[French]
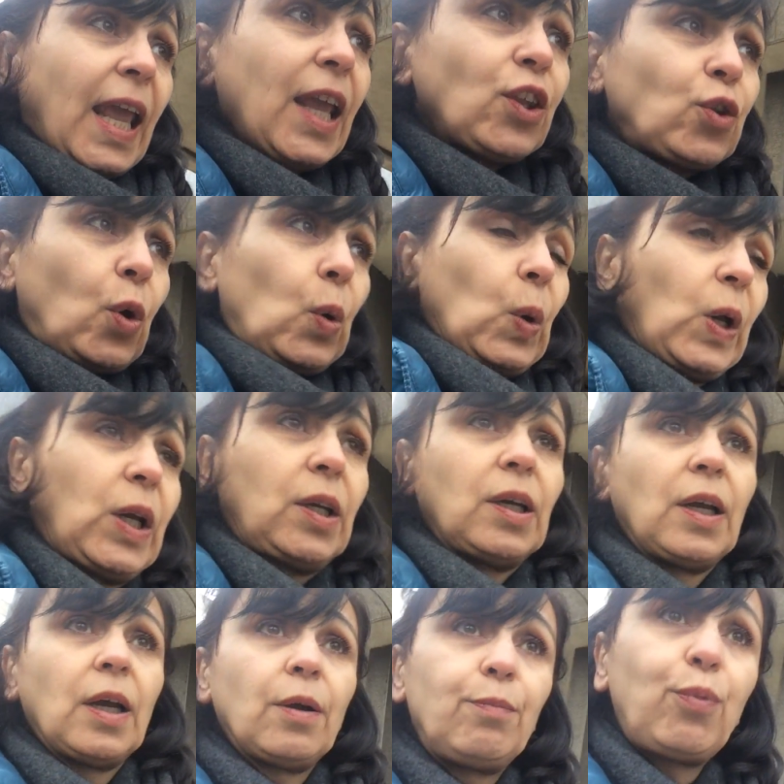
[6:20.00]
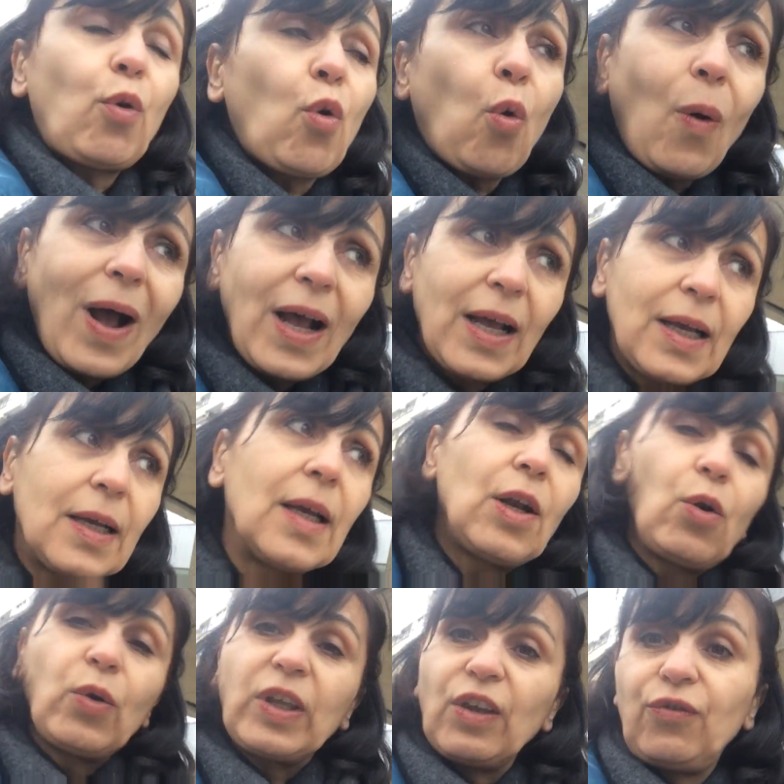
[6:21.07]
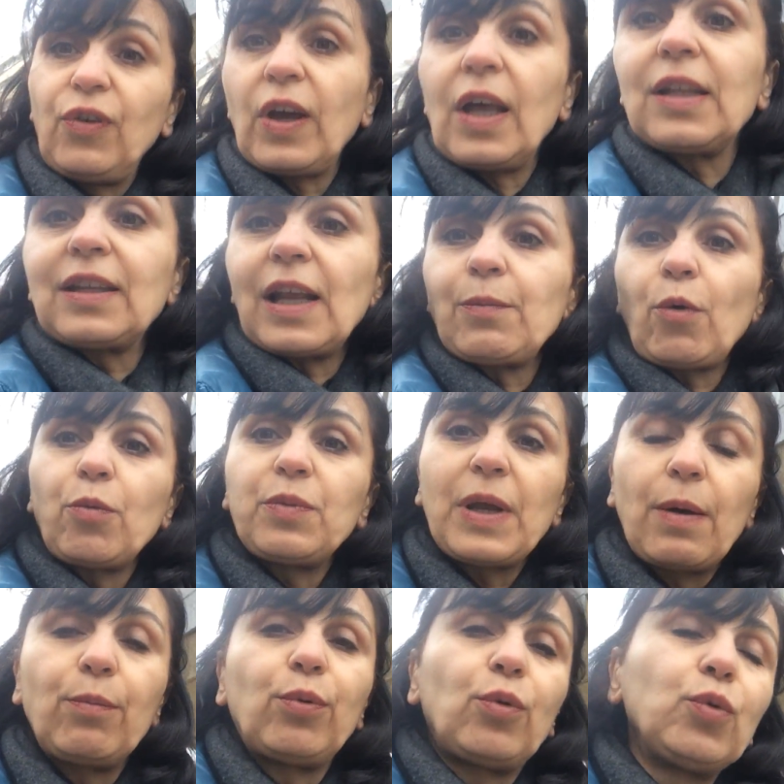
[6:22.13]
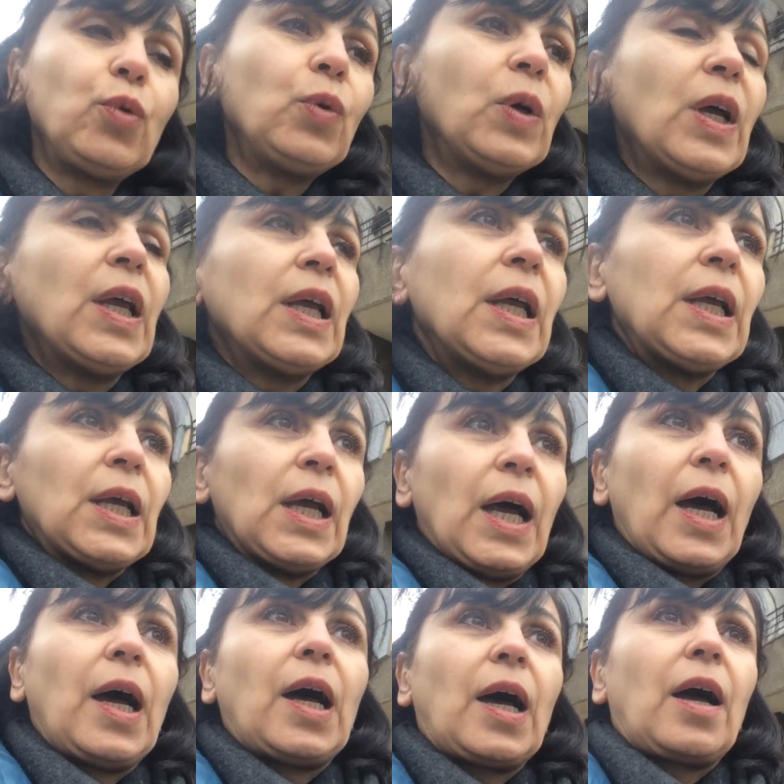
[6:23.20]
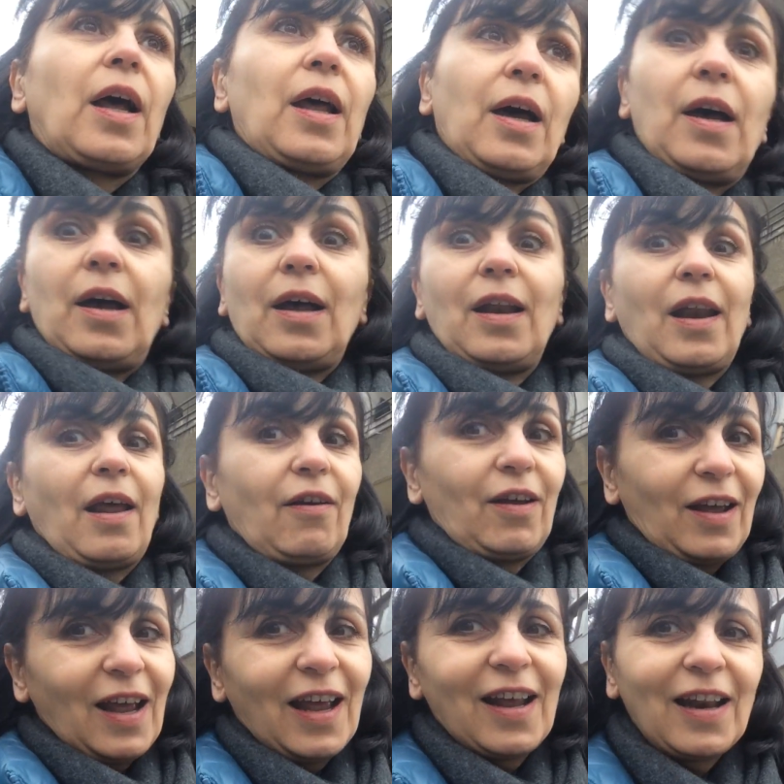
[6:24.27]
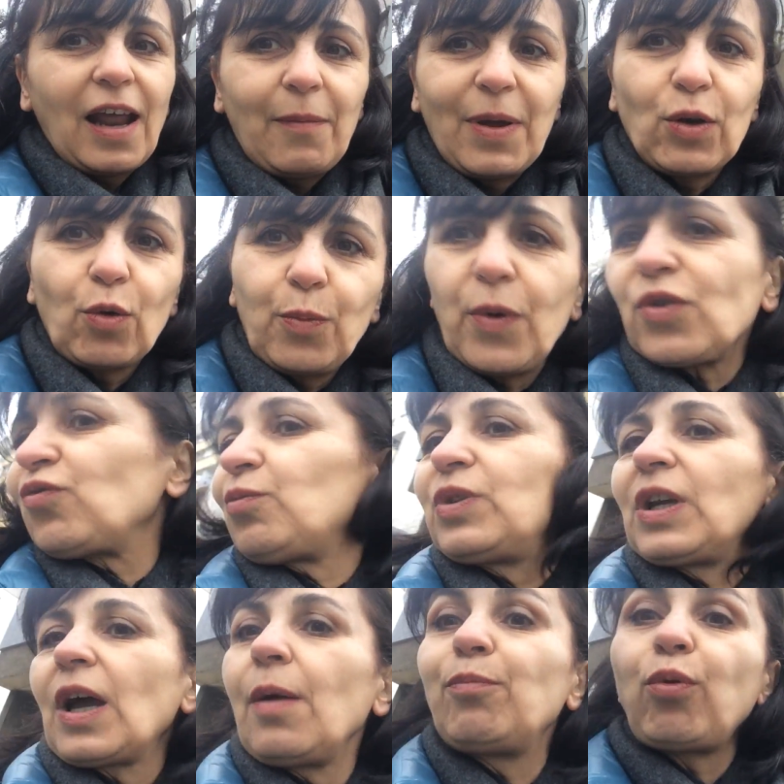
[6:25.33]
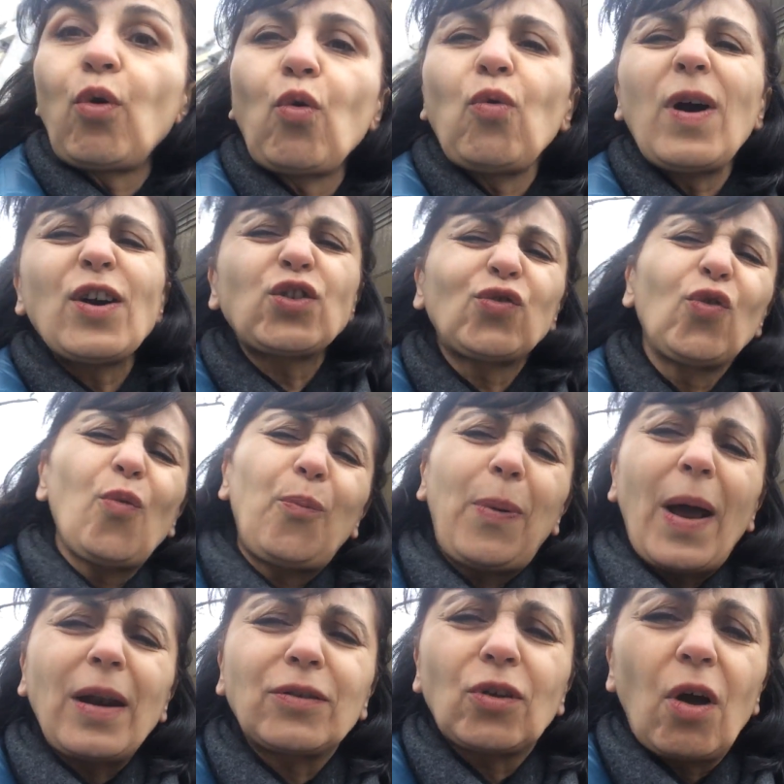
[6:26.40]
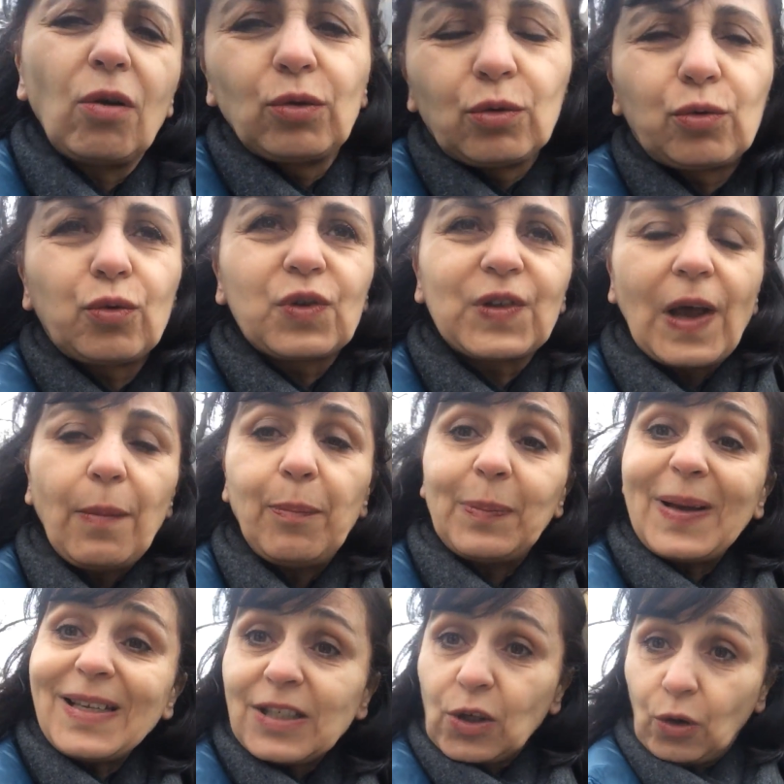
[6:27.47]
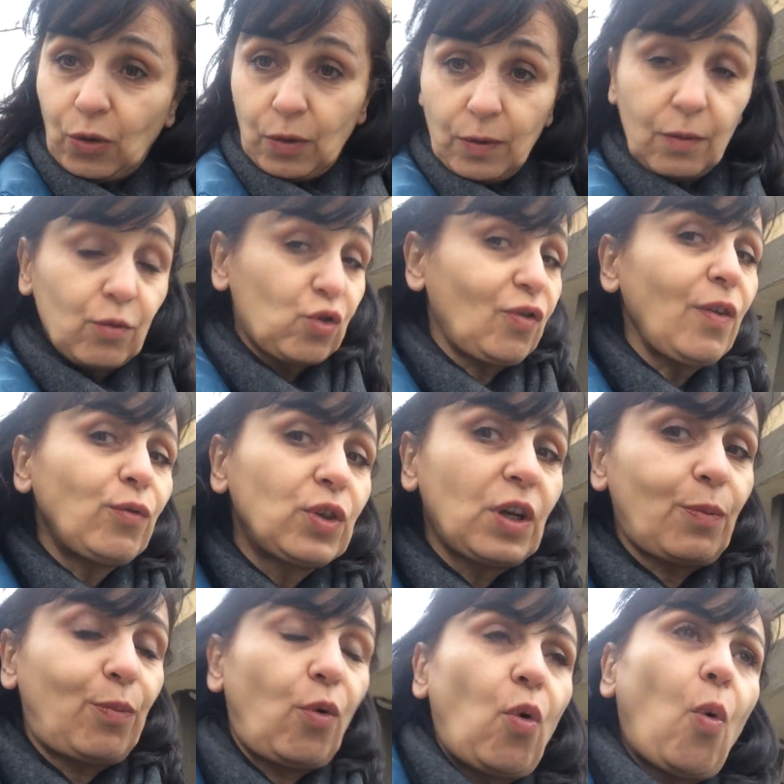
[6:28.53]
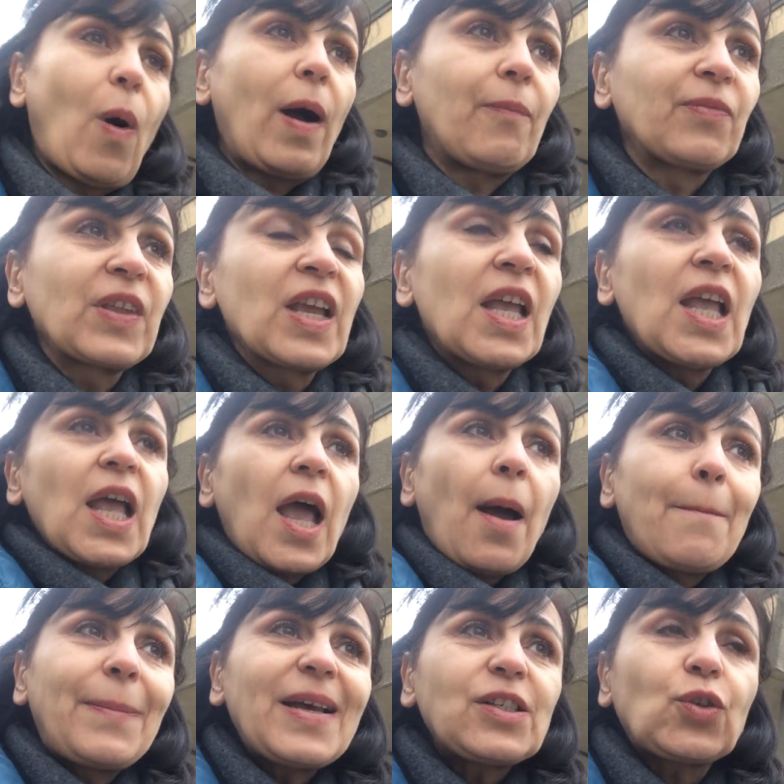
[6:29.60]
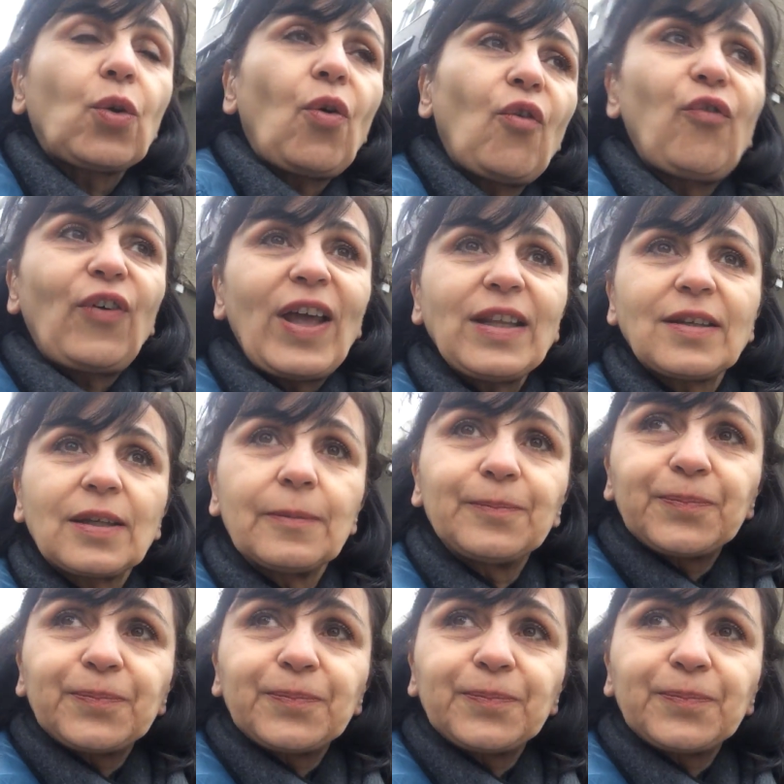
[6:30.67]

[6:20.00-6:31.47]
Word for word: Et donc, pourquoi le kéfir est tellement bien pour nous euh, la, la, ménopause, vous me direz pourquoi je vous parle donc de tout ça Parce que, je vais vous dire pourquoi. Parce qu'en fait,